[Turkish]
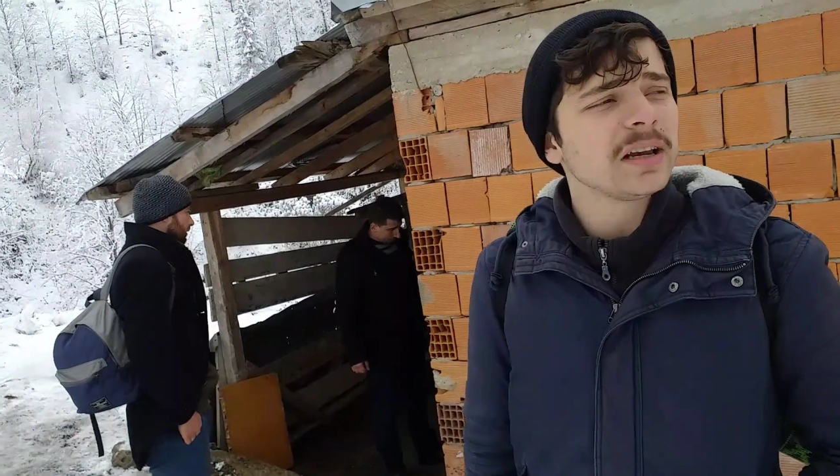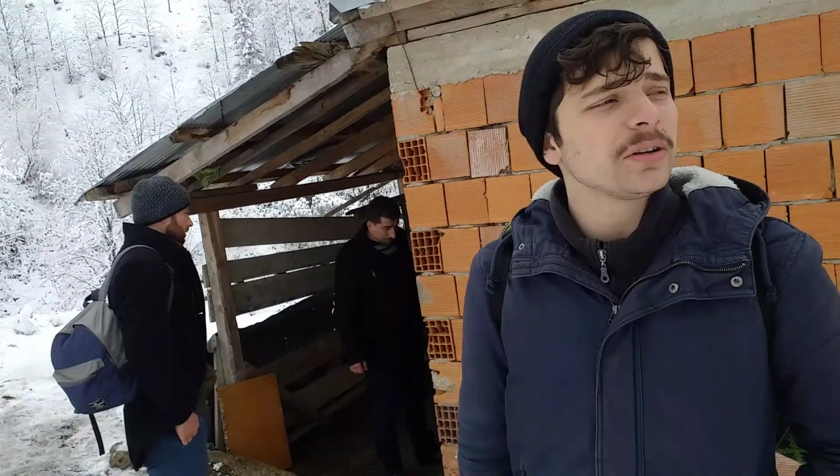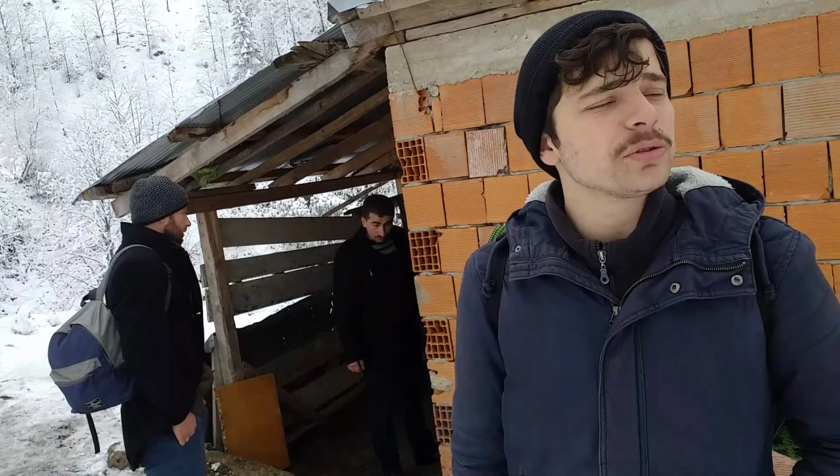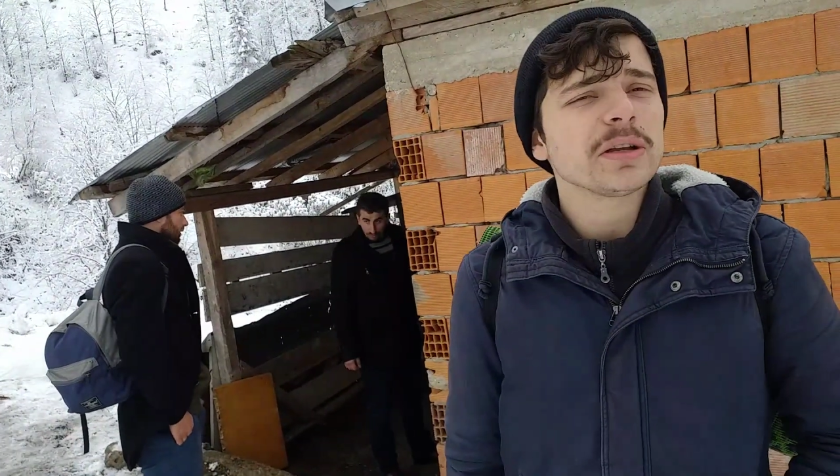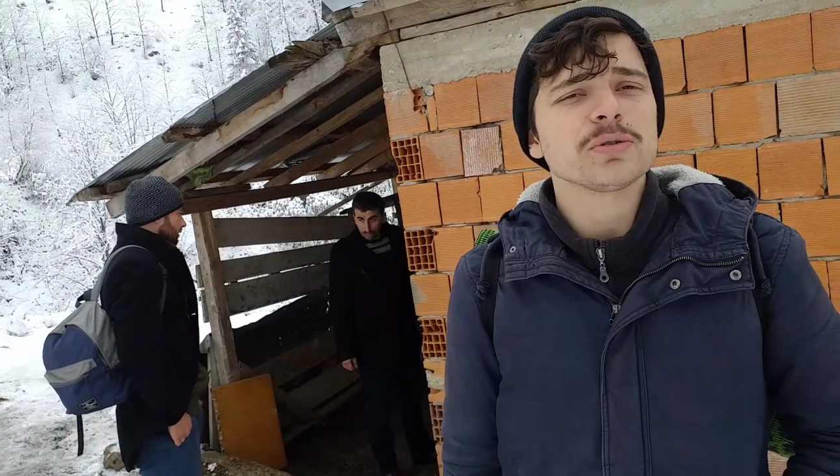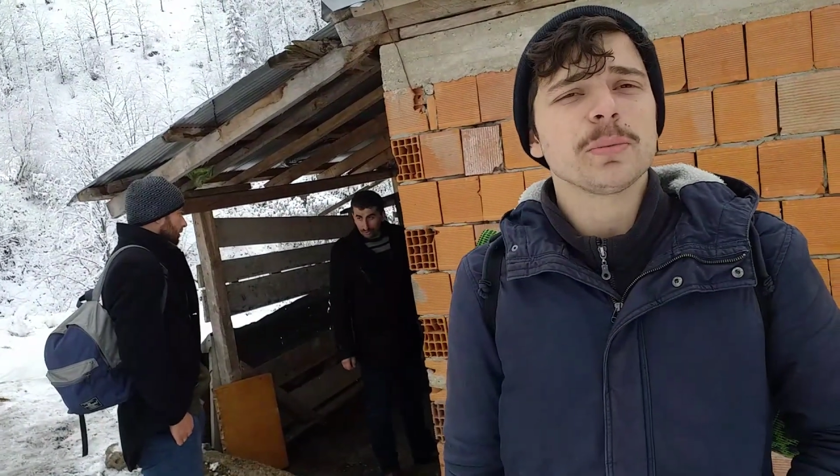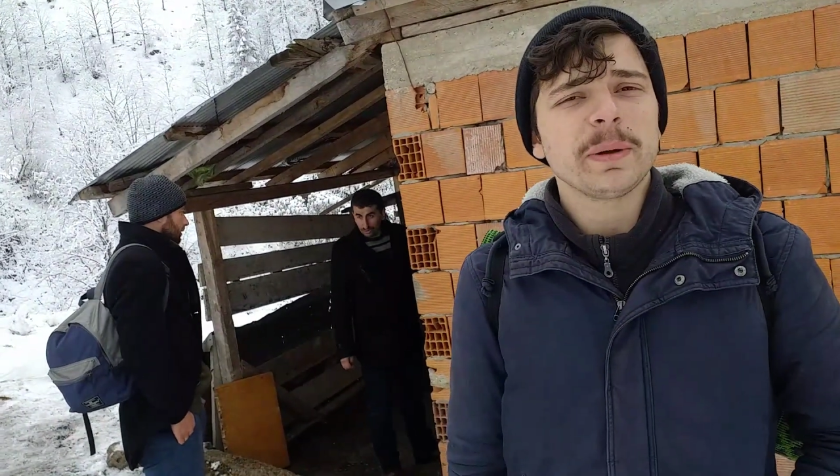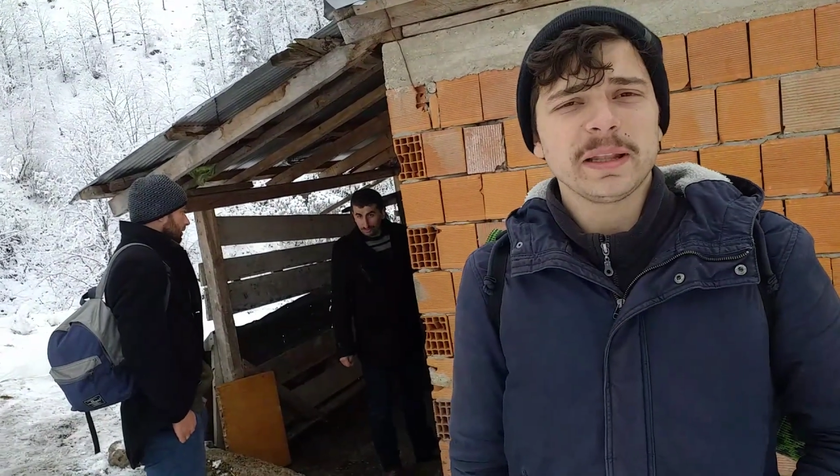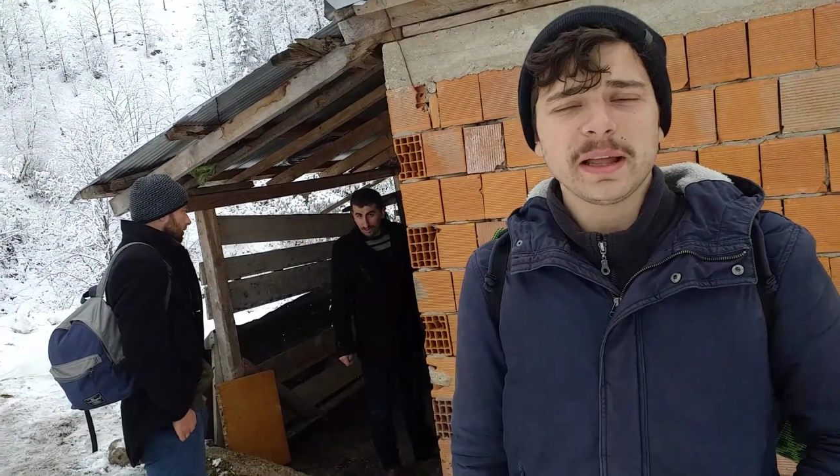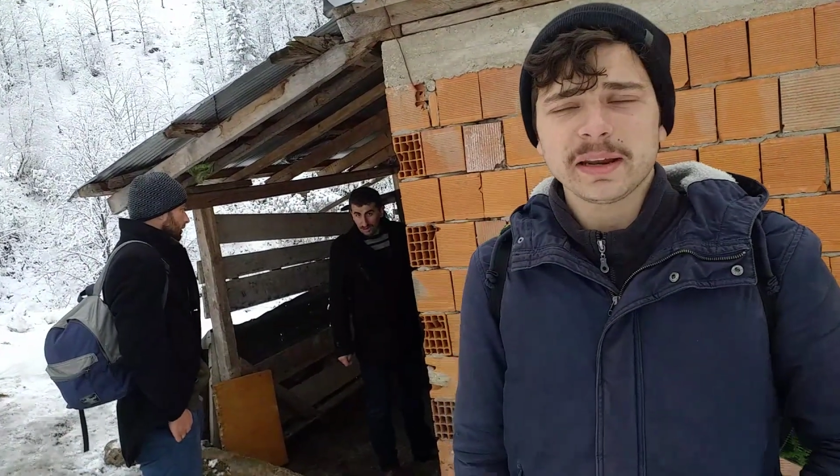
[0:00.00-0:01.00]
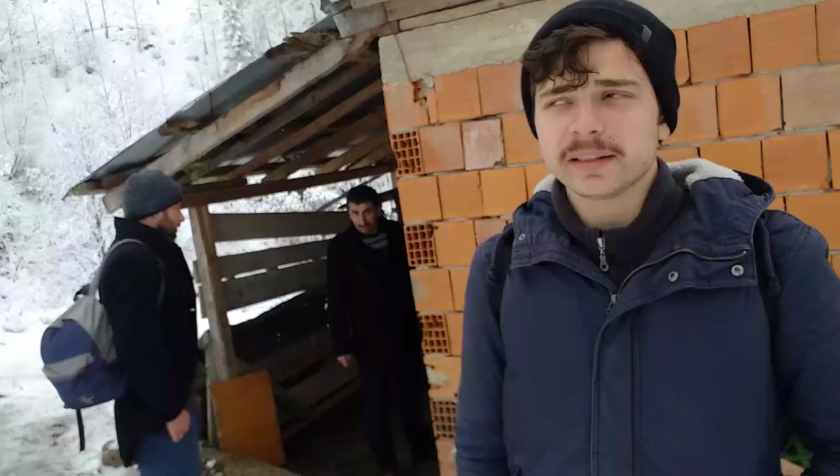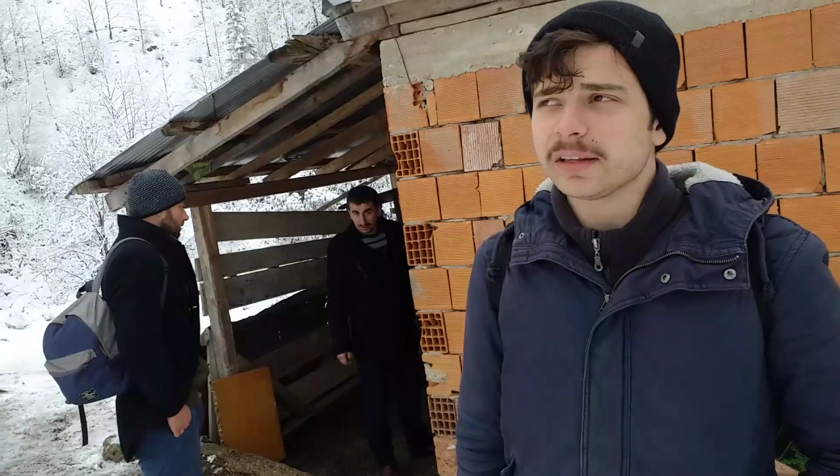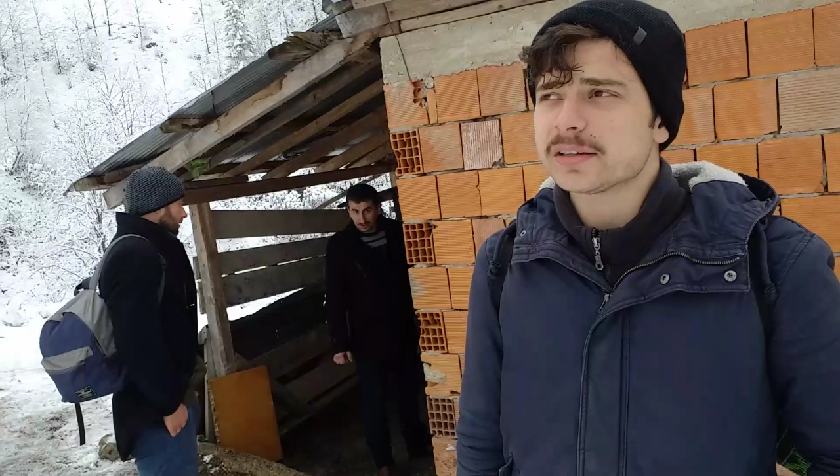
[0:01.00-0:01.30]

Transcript: güzel sohbetler ettik.